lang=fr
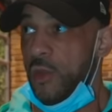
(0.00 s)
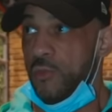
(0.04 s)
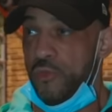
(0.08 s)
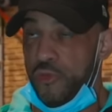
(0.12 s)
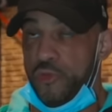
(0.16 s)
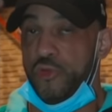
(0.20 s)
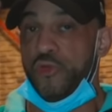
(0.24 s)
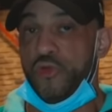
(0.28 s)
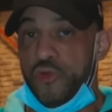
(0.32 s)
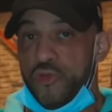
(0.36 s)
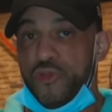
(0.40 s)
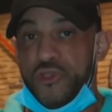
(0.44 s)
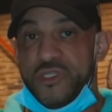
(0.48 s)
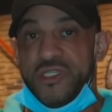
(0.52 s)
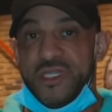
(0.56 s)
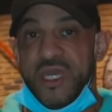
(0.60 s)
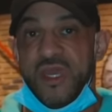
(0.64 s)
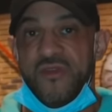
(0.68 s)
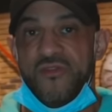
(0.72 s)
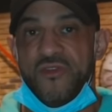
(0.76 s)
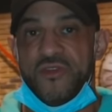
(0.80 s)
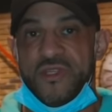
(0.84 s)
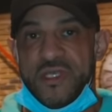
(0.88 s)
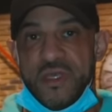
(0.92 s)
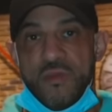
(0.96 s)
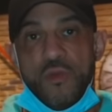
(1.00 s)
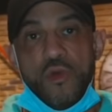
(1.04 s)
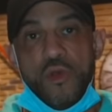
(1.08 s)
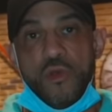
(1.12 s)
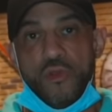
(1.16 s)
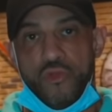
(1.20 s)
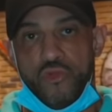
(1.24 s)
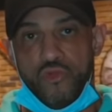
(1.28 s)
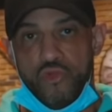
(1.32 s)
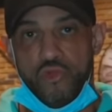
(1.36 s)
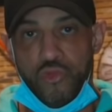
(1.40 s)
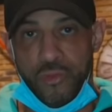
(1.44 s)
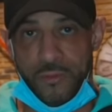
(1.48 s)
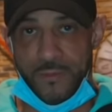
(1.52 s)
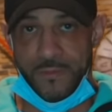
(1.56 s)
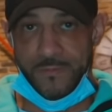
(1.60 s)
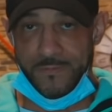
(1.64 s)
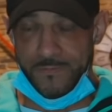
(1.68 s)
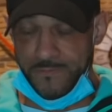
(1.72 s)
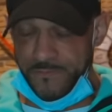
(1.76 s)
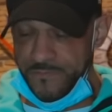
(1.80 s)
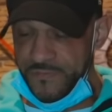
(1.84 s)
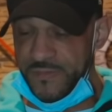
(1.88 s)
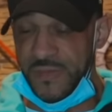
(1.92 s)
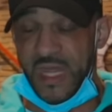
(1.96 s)
plutôt que de tirer forcément tout
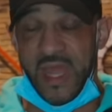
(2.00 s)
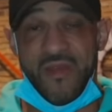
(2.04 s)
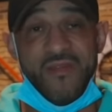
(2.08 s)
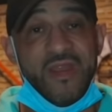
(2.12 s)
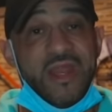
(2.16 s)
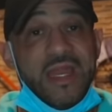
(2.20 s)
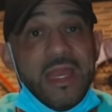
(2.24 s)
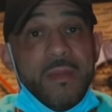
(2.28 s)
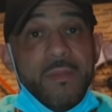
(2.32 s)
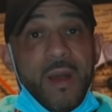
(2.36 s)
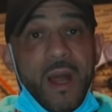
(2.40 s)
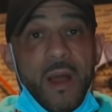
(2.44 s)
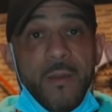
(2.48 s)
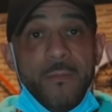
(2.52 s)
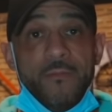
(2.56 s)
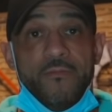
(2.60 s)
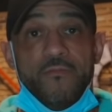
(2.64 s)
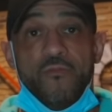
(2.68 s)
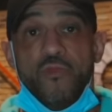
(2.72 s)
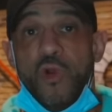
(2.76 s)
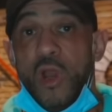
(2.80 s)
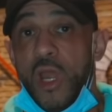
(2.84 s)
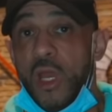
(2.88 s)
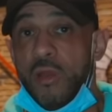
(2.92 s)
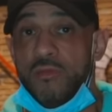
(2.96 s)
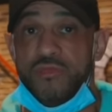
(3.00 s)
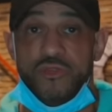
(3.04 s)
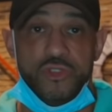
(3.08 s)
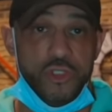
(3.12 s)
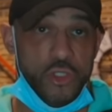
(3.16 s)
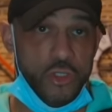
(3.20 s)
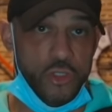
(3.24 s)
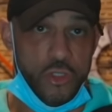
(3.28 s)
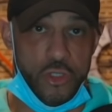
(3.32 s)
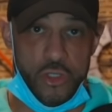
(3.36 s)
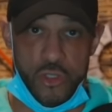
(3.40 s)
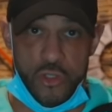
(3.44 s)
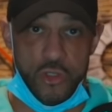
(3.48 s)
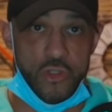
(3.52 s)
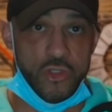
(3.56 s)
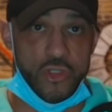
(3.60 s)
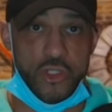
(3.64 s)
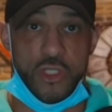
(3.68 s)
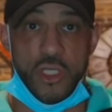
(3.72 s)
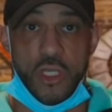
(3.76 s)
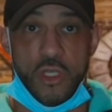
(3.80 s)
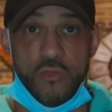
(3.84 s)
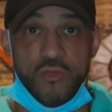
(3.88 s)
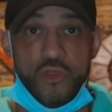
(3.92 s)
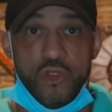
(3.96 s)
avec les bras. Voilà,
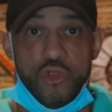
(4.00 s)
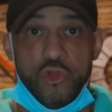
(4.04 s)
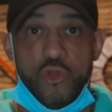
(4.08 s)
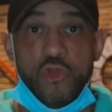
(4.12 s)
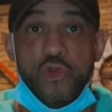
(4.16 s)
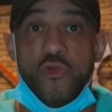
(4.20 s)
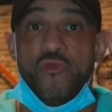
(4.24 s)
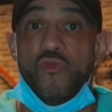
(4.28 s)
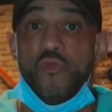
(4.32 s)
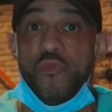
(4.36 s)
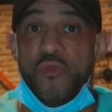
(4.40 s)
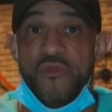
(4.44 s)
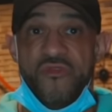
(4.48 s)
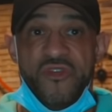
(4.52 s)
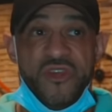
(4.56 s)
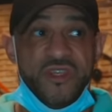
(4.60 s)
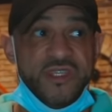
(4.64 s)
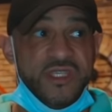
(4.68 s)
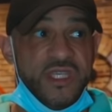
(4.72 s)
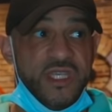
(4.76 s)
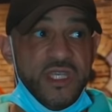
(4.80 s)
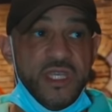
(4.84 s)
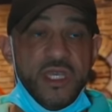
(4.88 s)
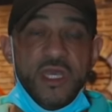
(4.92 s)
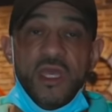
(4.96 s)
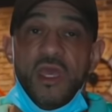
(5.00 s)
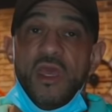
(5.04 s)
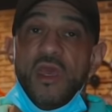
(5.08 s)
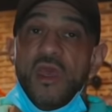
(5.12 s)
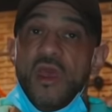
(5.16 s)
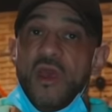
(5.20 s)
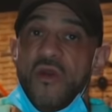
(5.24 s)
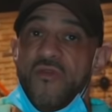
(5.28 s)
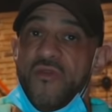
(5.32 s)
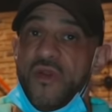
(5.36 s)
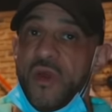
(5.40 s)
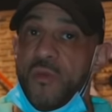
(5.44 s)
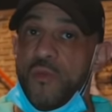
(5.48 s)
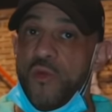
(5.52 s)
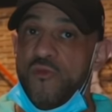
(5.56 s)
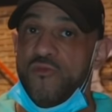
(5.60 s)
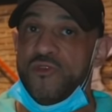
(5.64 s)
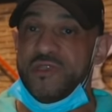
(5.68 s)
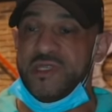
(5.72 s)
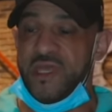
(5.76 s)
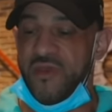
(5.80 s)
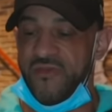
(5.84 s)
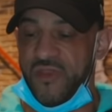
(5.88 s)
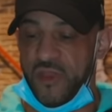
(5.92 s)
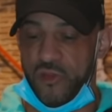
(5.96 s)
c'est un petit truc que vous pouvez essayer. Vraiment
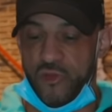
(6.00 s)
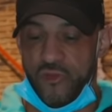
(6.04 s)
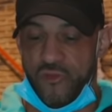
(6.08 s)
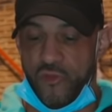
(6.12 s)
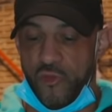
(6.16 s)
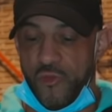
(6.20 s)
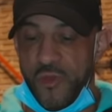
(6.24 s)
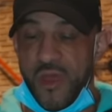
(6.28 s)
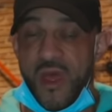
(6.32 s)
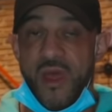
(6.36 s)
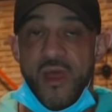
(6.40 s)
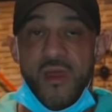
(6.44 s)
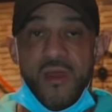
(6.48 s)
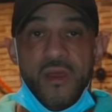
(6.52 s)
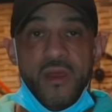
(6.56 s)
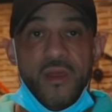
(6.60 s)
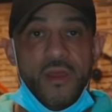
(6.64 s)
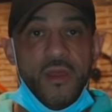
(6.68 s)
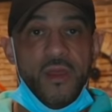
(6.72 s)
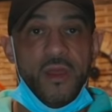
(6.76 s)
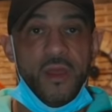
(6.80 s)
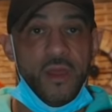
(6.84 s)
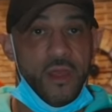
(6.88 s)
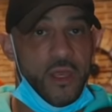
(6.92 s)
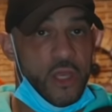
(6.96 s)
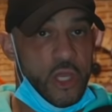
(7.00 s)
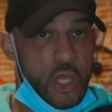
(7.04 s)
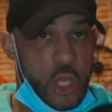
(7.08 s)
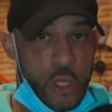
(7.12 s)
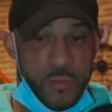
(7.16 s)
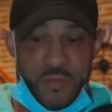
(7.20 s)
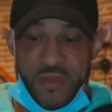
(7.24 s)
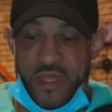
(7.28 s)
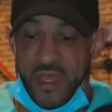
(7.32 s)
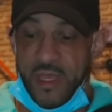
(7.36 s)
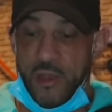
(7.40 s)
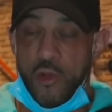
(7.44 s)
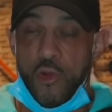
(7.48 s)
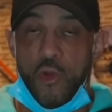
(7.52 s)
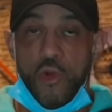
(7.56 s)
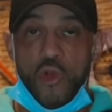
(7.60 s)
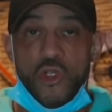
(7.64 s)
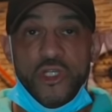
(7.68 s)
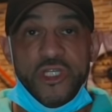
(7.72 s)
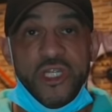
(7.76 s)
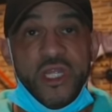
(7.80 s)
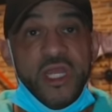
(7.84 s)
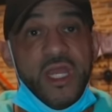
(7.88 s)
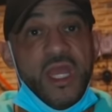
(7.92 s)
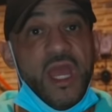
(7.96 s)
vous servir de vos mains comme d'un
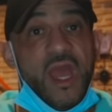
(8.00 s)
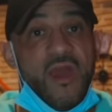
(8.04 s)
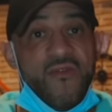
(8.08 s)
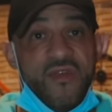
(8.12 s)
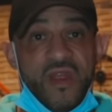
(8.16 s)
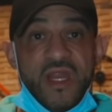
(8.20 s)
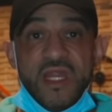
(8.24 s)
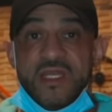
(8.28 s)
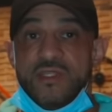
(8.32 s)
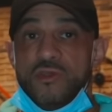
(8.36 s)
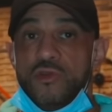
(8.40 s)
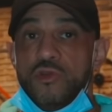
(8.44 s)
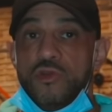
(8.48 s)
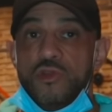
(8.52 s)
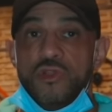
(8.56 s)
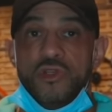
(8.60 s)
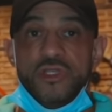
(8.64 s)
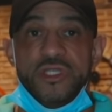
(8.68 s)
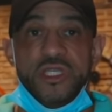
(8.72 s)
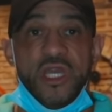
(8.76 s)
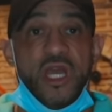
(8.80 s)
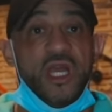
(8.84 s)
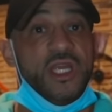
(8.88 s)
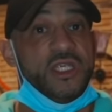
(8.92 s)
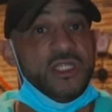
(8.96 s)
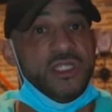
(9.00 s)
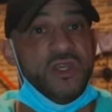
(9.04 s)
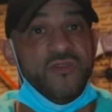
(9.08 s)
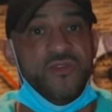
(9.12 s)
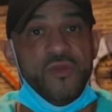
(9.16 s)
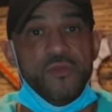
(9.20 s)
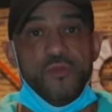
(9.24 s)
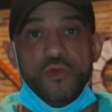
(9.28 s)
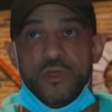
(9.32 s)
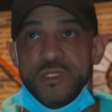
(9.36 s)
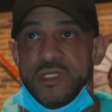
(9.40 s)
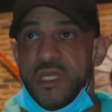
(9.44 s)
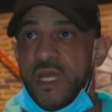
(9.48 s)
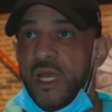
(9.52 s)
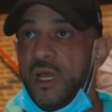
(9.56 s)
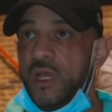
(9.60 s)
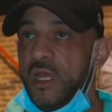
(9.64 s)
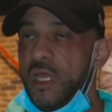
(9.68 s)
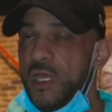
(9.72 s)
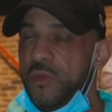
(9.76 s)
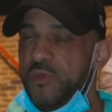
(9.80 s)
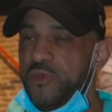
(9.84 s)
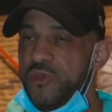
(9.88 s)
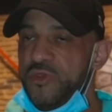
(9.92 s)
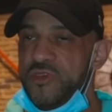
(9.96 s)
crochet avec la sangle de tirage, c'est fait pour ça.
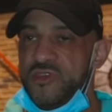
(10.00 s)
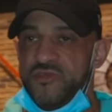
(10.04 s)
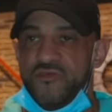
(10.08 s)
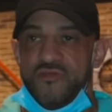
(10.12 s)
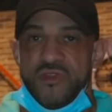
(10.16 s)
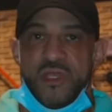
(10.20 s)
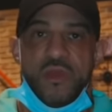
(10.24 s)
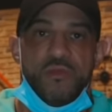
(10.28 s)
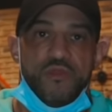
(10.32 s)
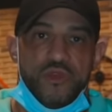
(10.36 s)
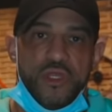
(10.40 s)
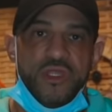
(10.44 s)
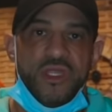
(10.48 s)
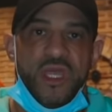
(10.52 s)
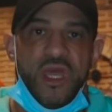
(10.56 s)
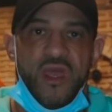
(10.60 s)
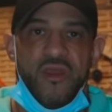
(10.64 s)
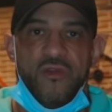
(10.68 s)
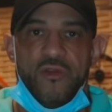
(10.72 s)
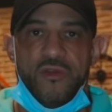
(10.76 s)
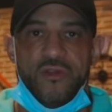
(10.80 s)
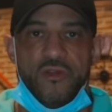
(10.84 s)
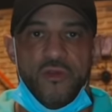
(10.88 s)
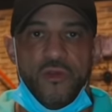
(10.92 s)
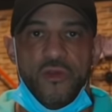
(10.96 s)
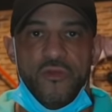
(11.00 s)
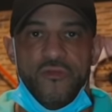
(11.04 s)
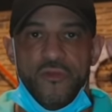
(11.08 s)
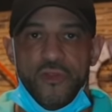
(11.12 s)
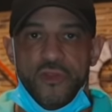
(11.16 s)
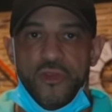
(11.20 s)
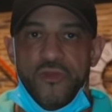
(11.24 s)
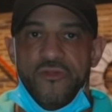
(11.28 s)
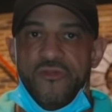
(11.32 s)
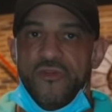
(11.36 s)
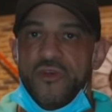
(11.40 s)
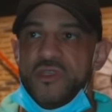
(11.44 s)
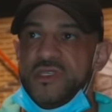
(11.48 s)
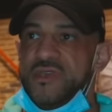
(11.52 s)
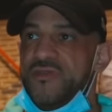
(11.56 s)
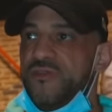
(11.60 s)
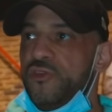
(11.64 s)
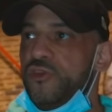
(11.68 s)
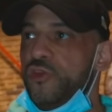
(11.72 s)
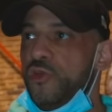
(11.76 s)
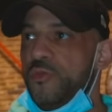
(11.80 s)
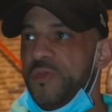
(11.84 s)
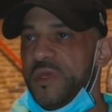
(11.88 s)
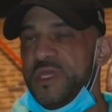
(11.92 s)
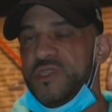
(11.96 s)
Et puis si vous avez besoin de travailler votre, votre force et
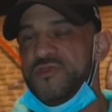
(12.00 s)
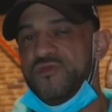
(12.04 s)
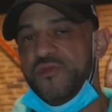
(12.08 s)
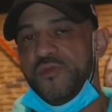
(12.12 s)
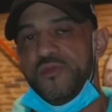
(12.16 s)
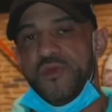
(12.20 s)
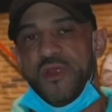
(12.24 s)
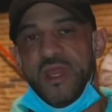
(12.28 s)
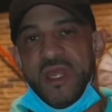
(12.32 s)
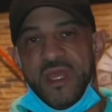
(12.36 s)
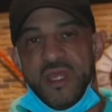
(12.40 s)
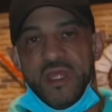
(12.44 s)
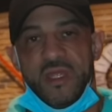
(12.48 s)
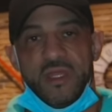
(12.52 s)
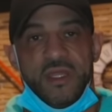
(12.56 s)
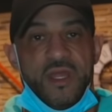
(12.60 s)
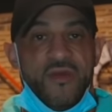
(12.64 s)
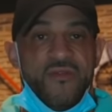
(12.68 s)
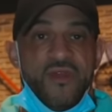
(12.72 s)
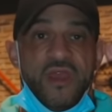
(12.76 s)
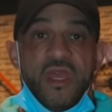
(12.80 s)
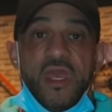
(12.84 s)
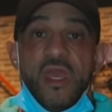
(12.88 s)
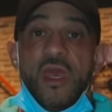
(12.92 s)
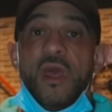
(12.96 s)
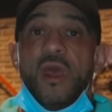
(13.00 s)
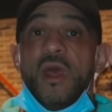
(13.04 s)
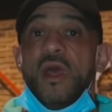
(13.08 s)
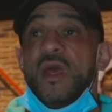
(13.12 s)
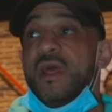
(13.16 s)
votre prise, vous pouvez travailler